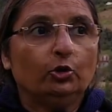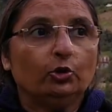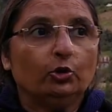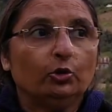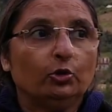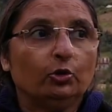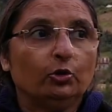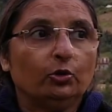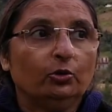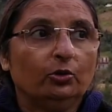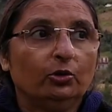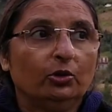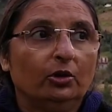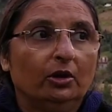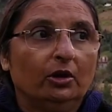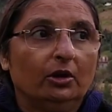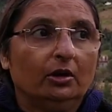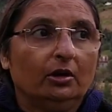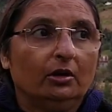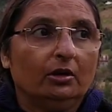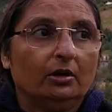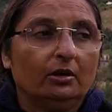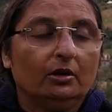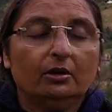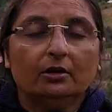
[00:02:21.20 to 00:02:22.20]
तो
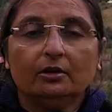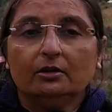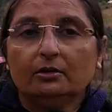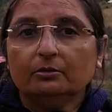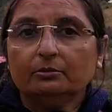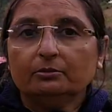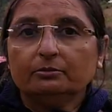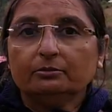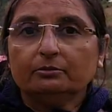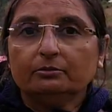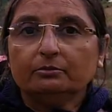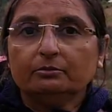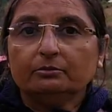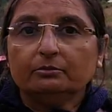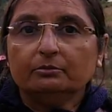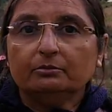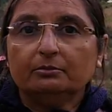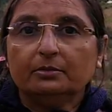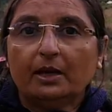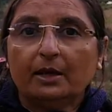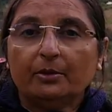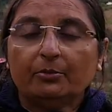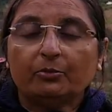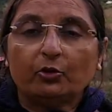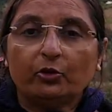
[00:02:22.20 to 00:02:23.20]
आ,
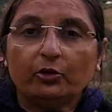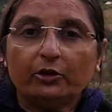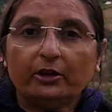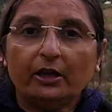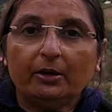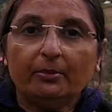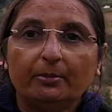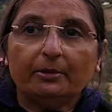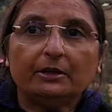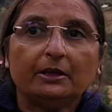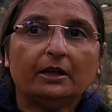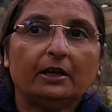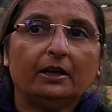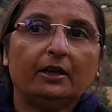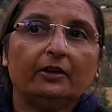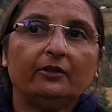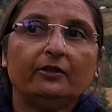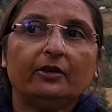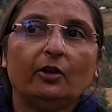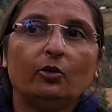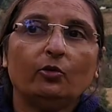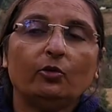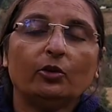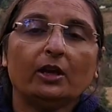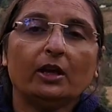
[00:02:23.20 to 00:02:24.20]
मैं आपको ये बताना
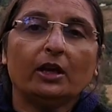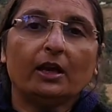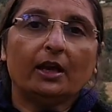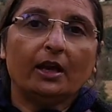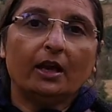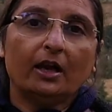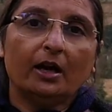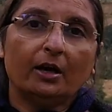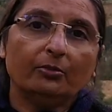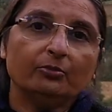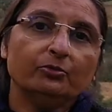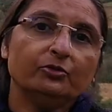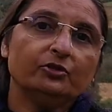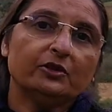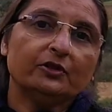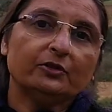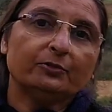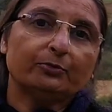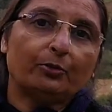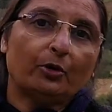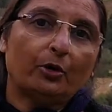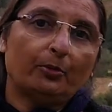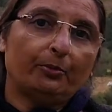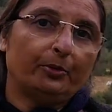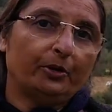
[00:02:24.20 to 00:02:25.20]
चाहूँगी कि हम
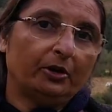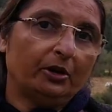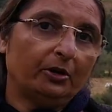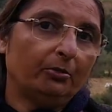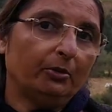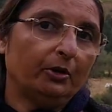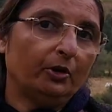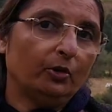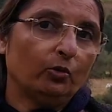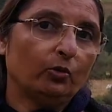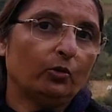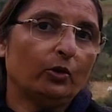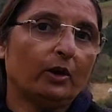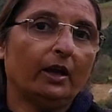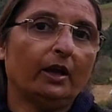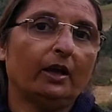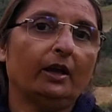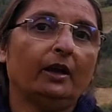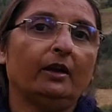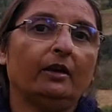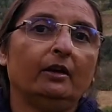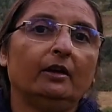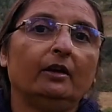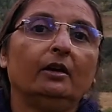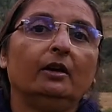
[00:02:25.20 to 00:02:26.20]
जिस प्रॉपर्टी में रुके
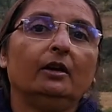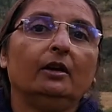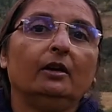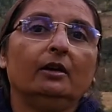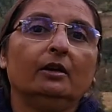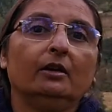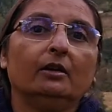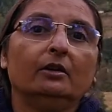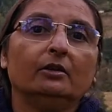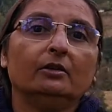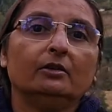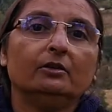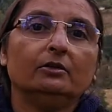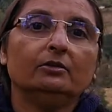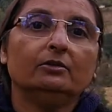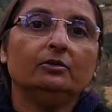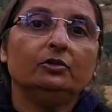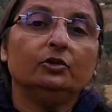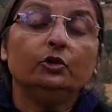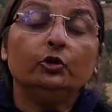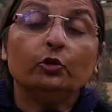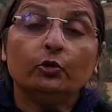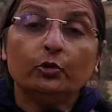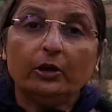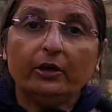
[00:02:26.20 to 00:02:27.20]
हैं
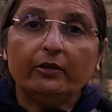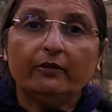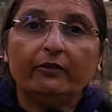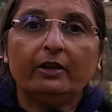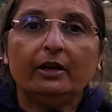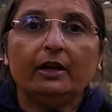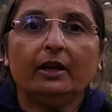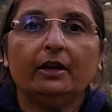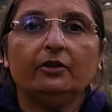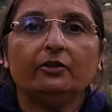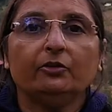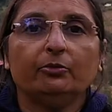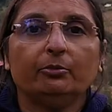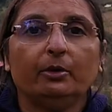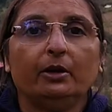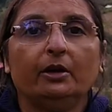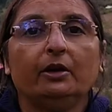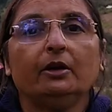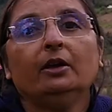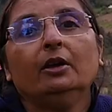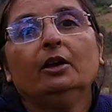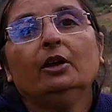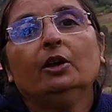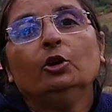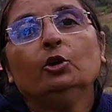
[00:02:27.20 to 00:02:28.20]
न्यूली विलेज में
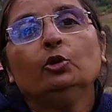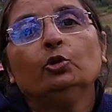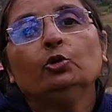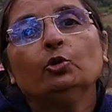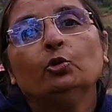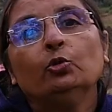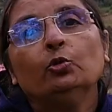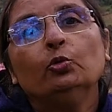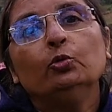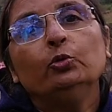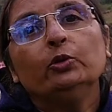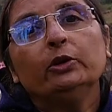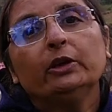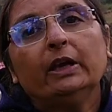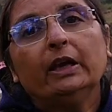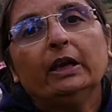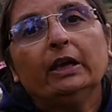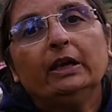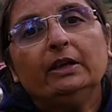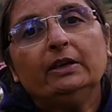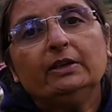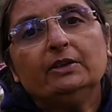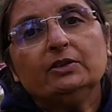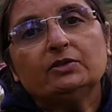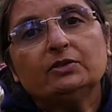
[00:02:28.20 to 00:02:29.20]
तो
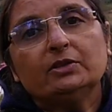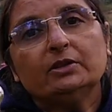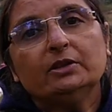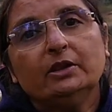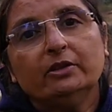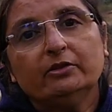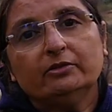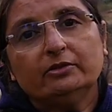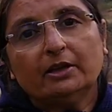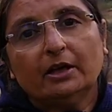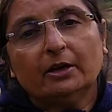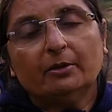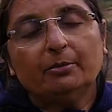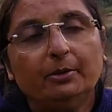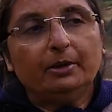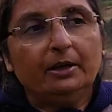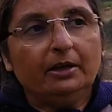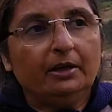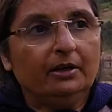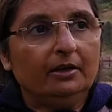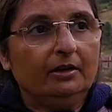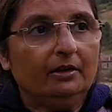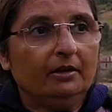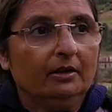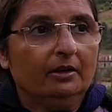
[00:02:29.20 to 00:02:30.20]
उनके इष्ट देवता
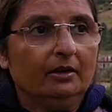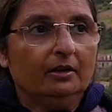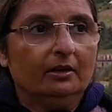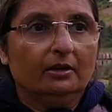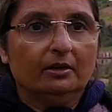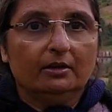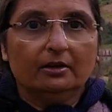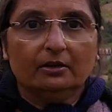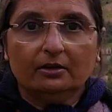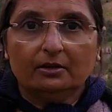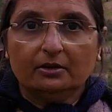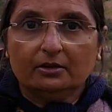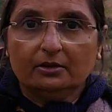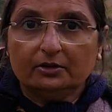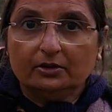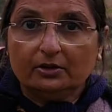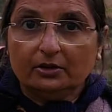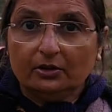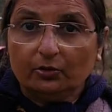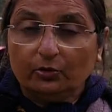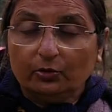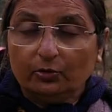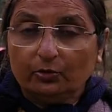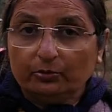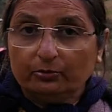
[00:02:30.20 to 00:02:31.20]
भी आ,
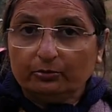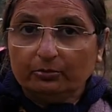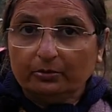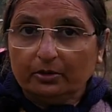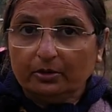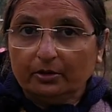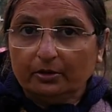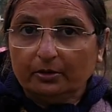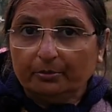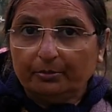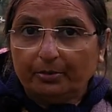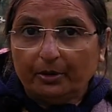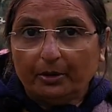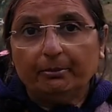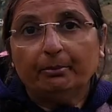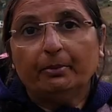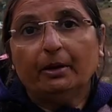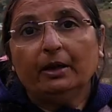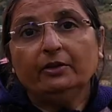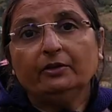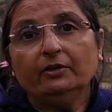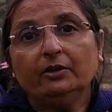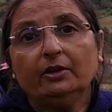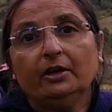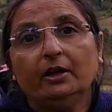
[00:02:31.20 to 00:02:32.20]
जो
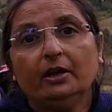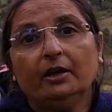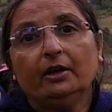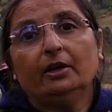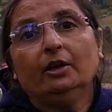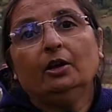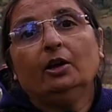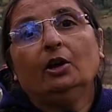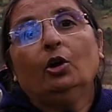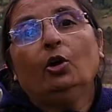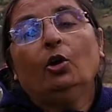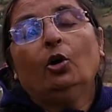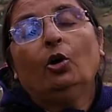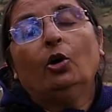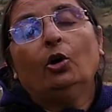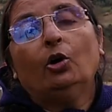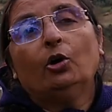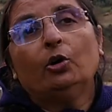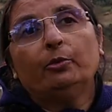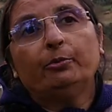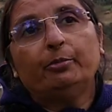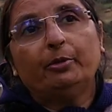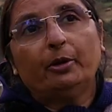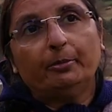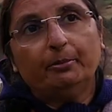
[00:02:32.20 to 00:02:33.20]
ब्रह्मा जी है
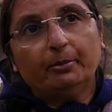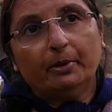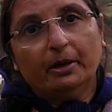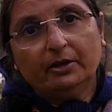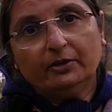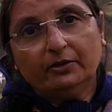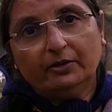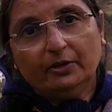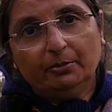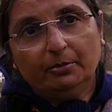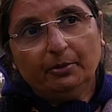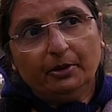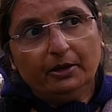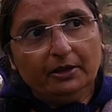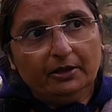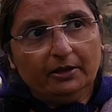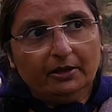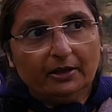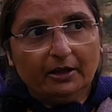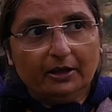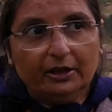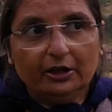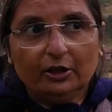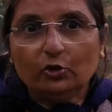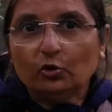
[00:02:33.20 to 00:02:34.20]
और ब्रह्मा जी भी
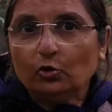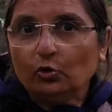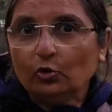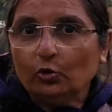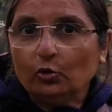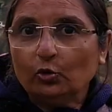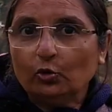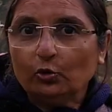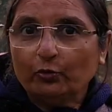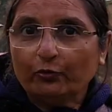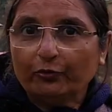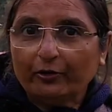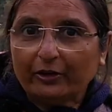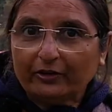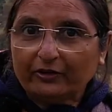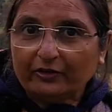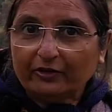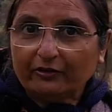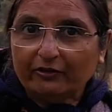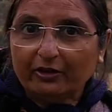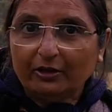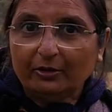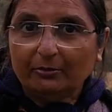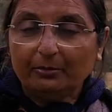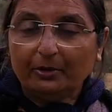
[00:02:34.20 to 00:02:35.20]
यही कुल्लू
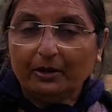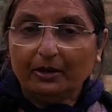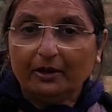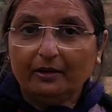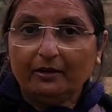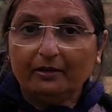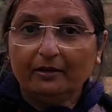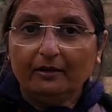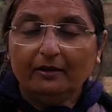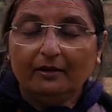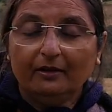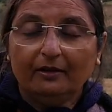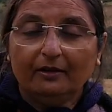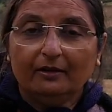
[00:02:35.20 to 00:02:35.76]
फेस्टिवल में